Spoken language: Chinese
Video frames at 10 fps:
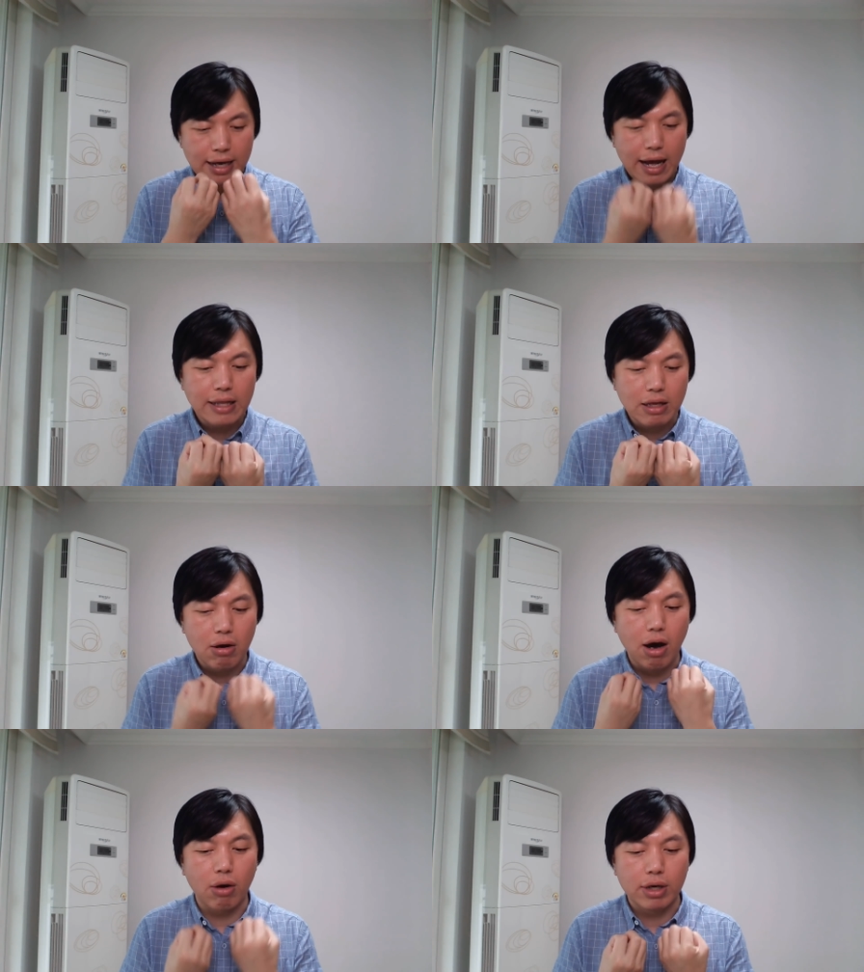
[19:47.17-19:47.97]
看到
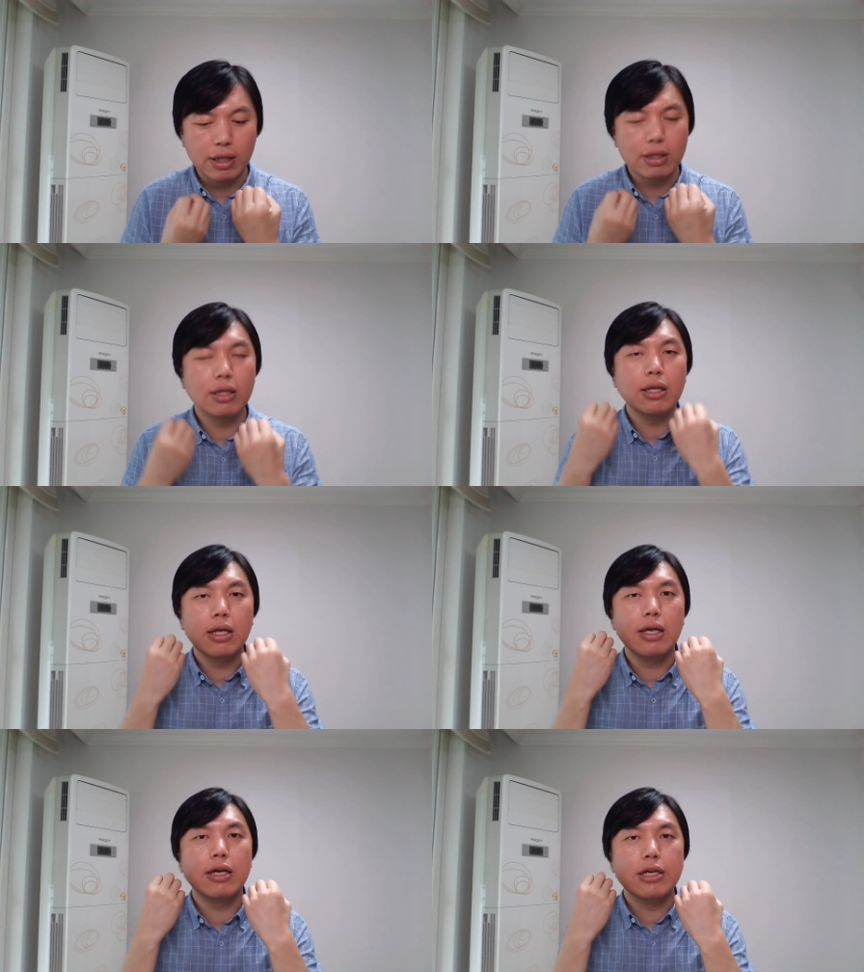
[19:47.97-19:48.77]
好人
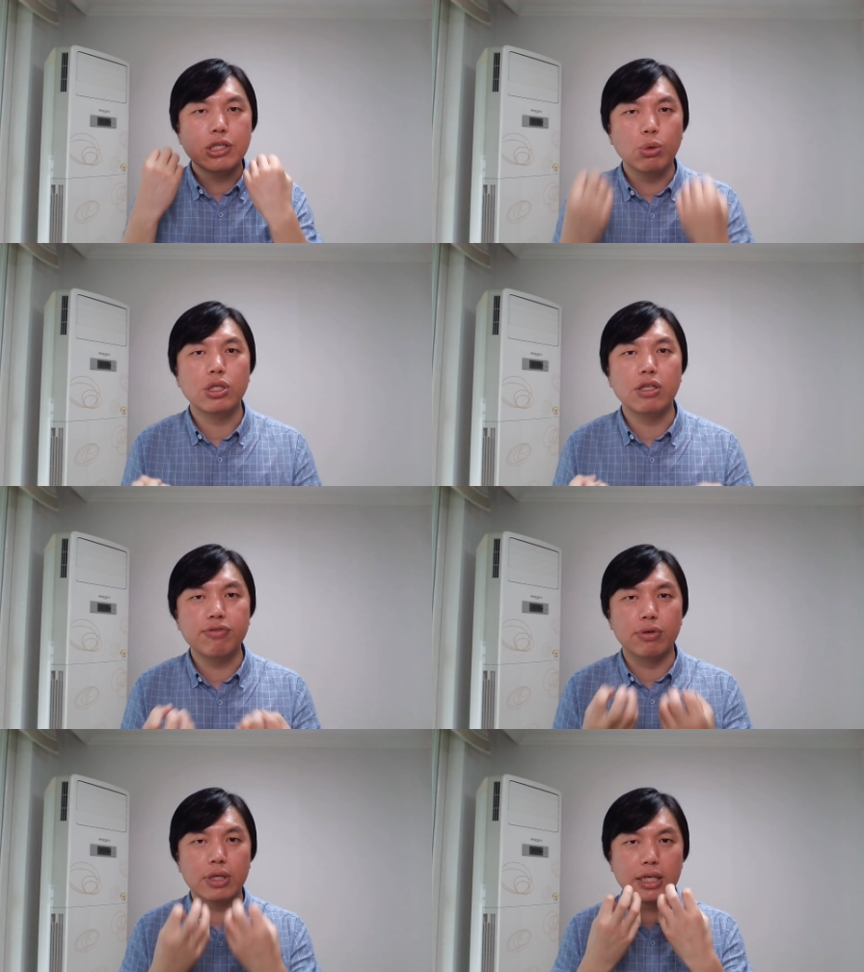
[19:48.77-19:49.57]
受欺
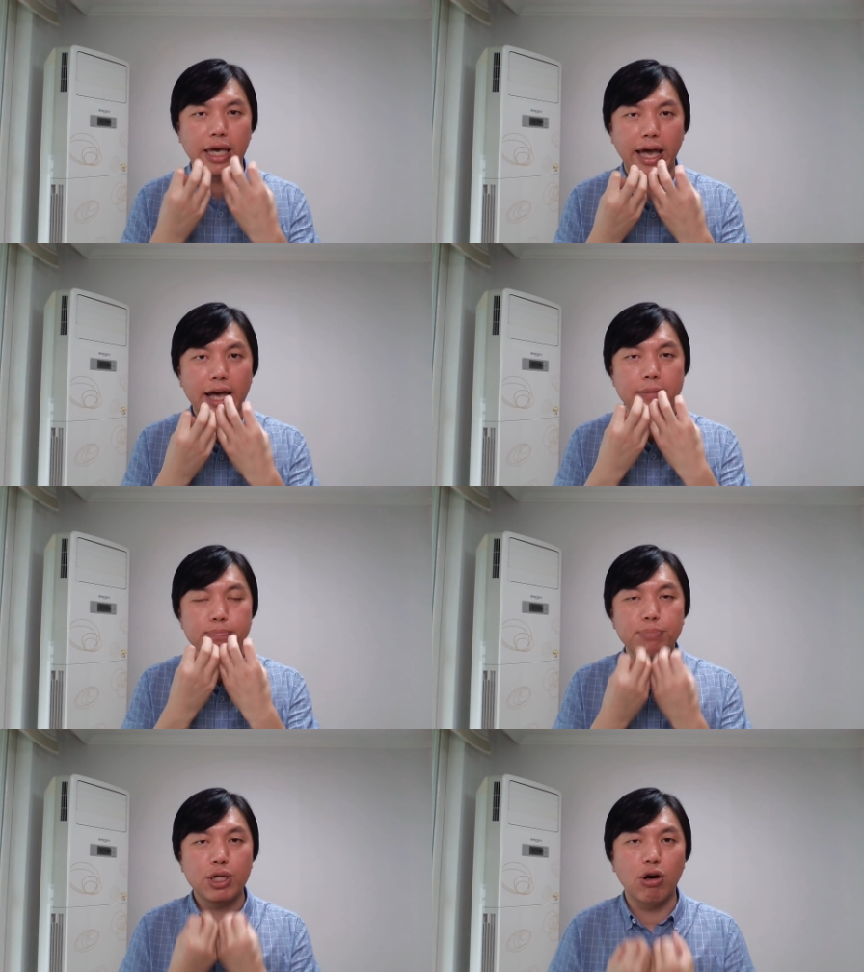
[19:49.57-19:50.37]
负也
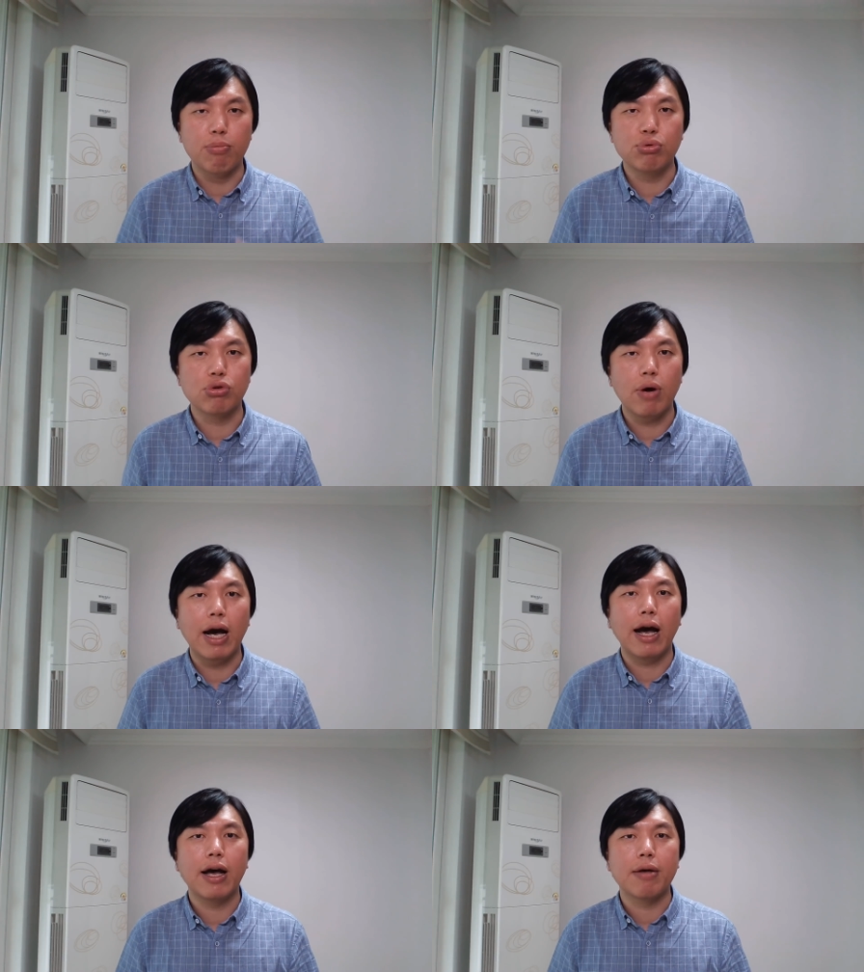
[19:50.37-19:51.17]
闭口不说
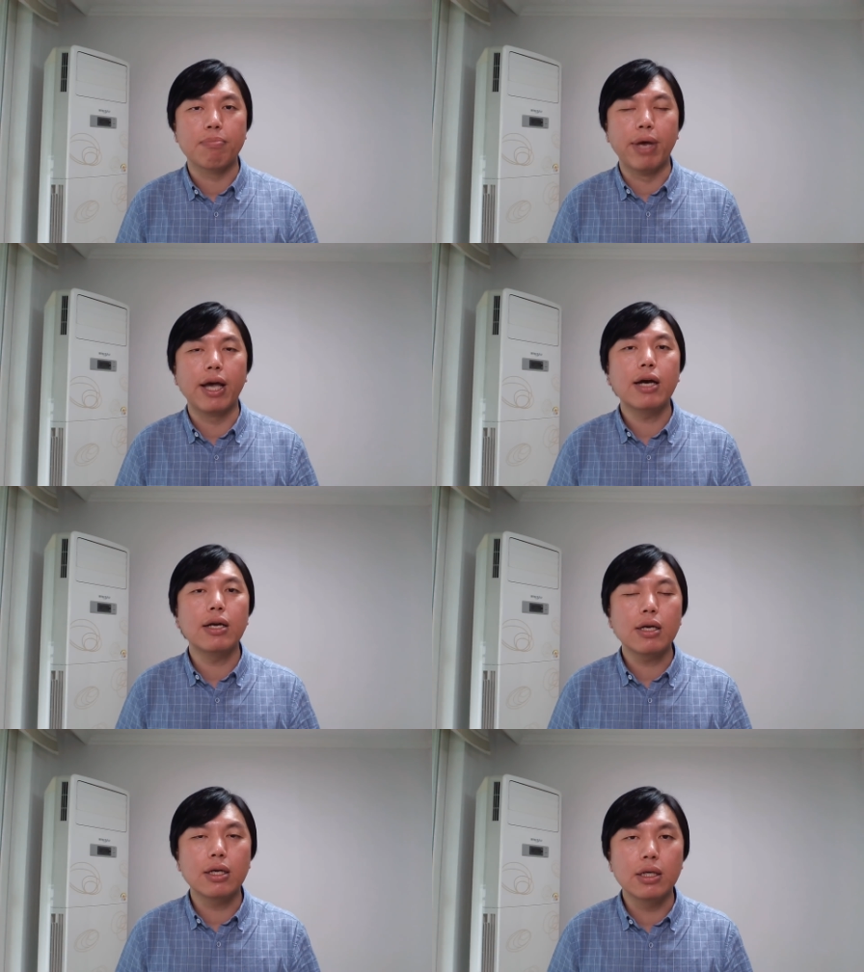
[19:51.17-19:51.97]
话，每个
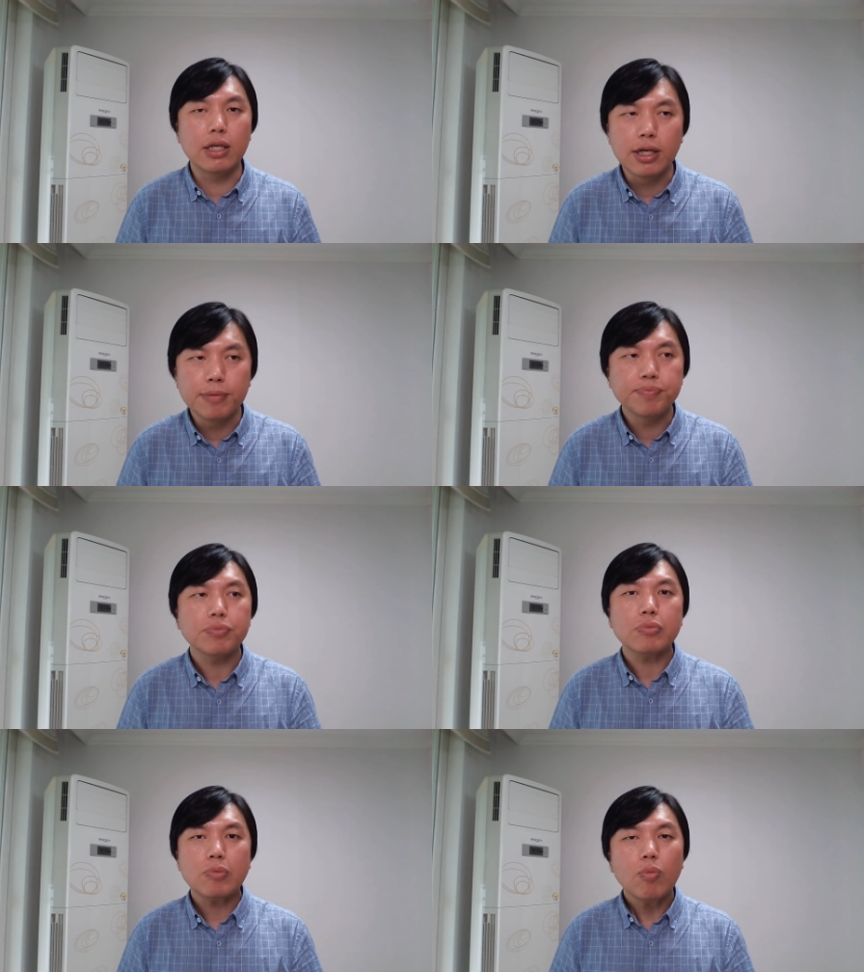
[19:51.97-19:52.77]
人可以
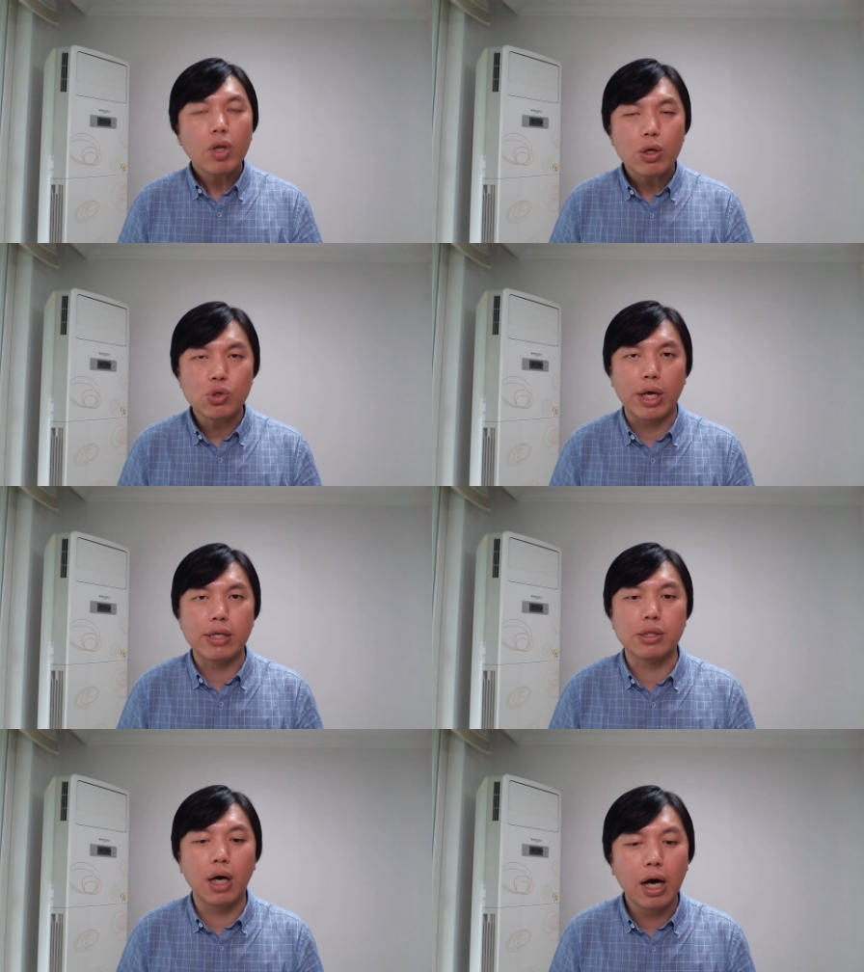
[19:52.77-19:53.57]

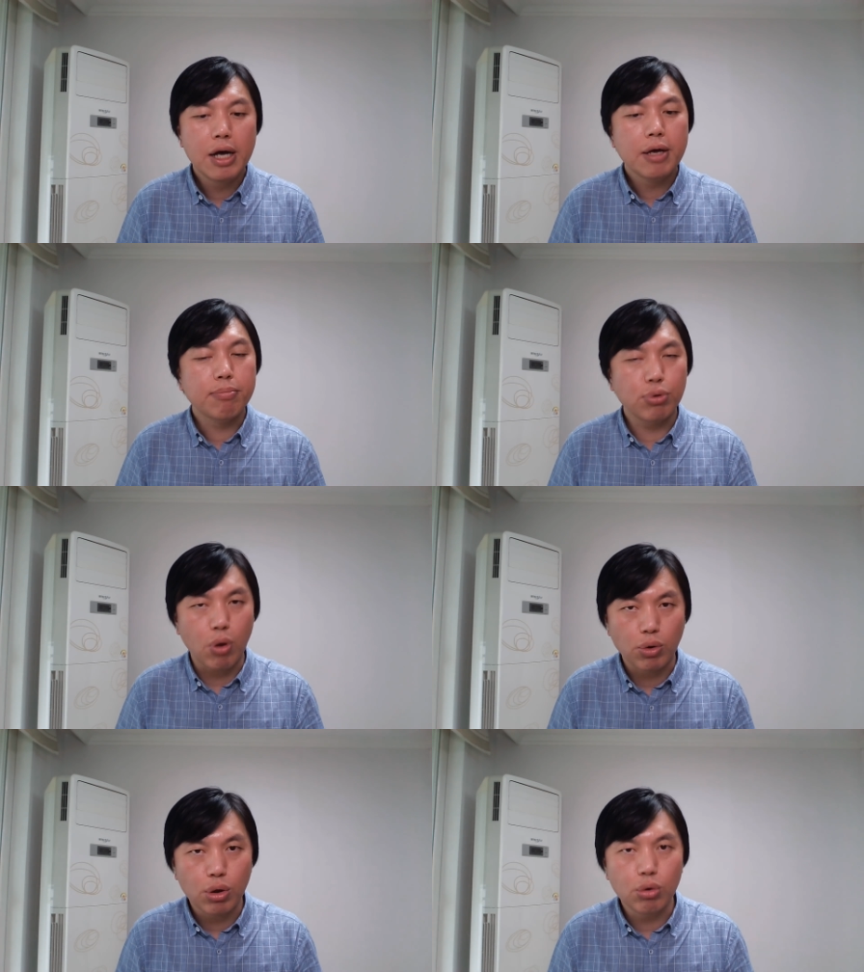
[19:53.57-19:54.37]
选择不
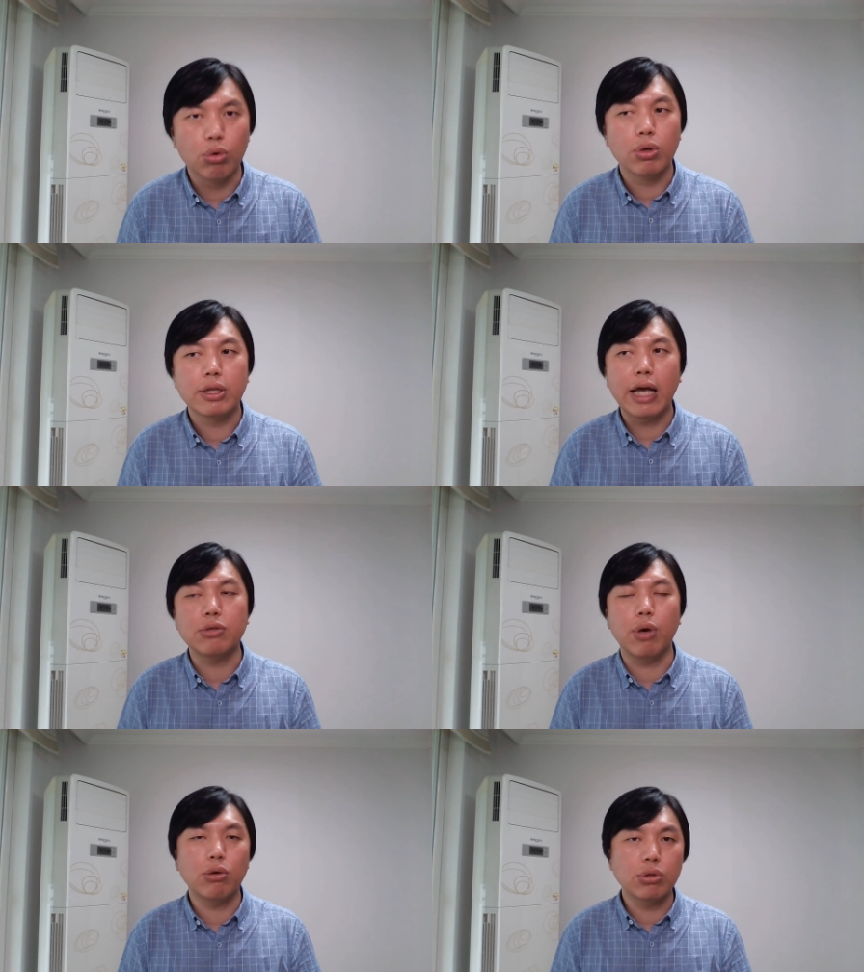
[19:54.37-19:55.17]
同的路，但
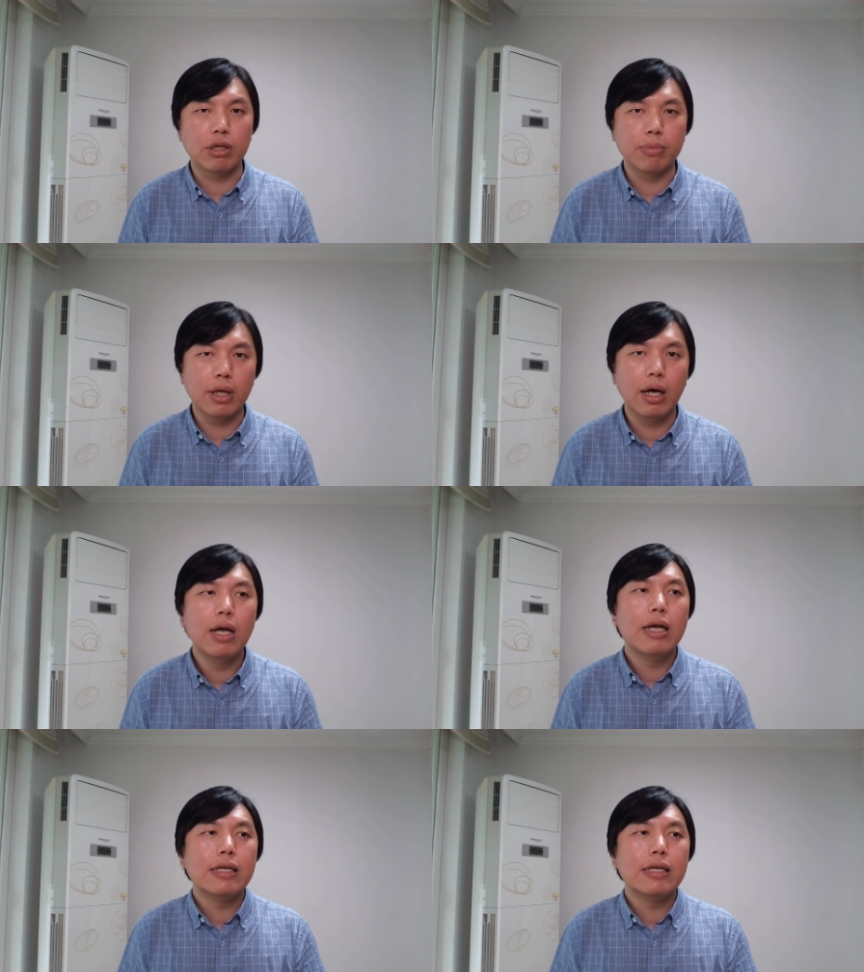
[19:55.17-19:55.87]
是我要说什么呢？